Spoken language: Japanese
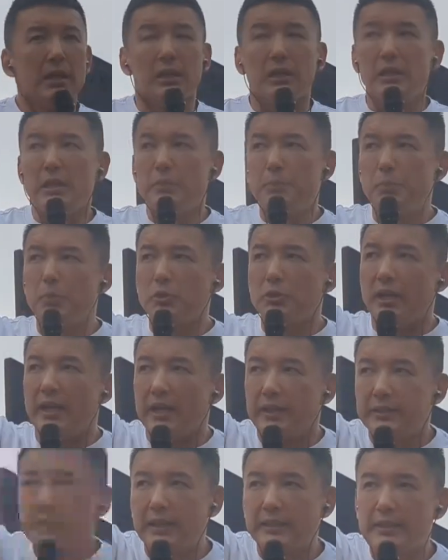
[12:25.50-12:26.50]
一方
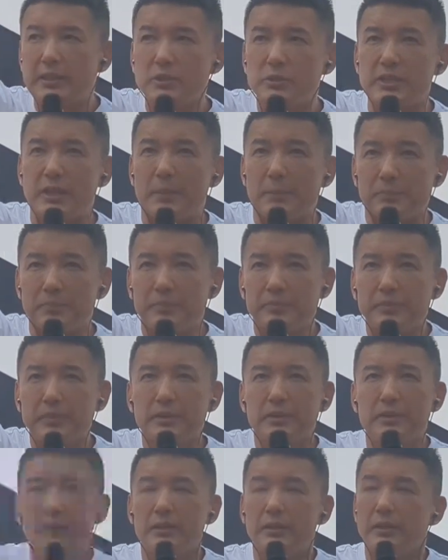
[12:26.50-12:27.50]
で縦の線
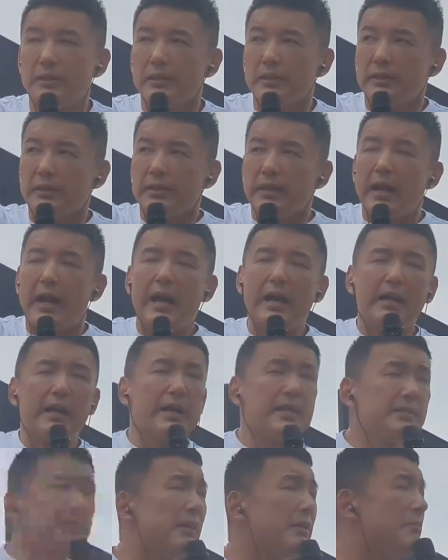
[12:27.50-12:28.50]

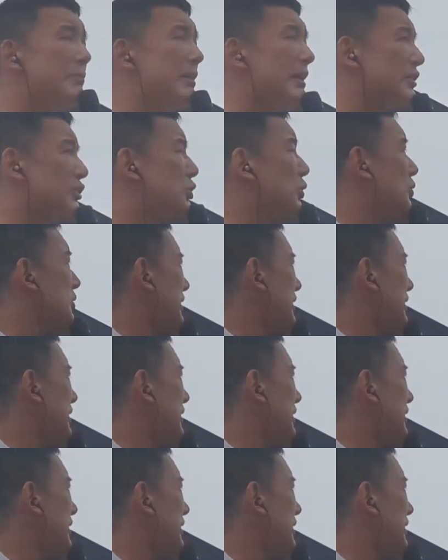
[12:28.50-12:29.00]
赤い線は消